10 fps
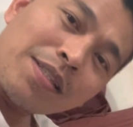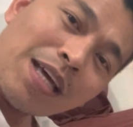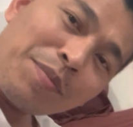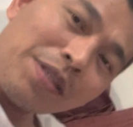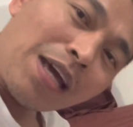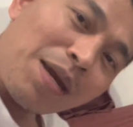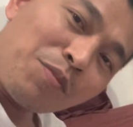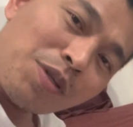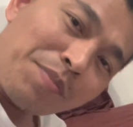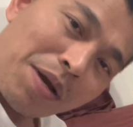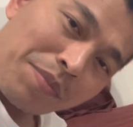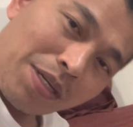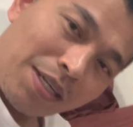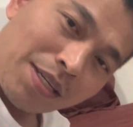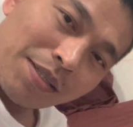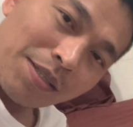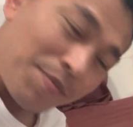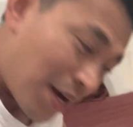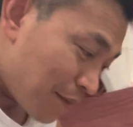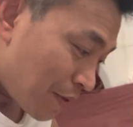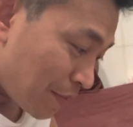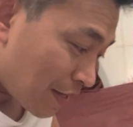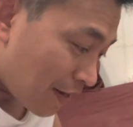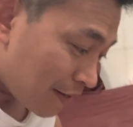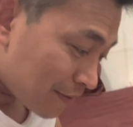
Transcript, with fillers: tummy time with mommy di ba bibi ko